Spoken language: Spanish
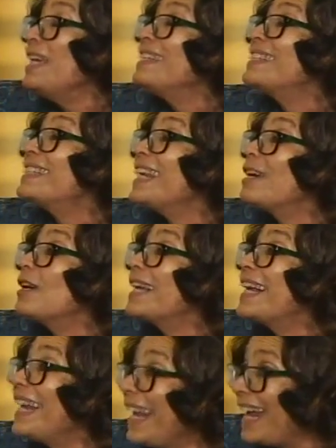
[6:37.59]
se
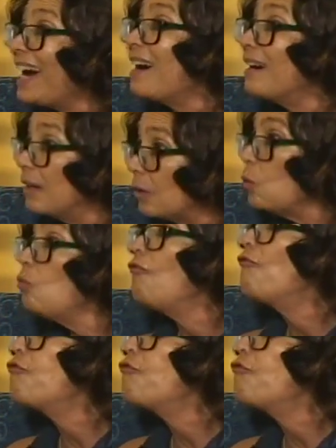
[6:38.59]
crea un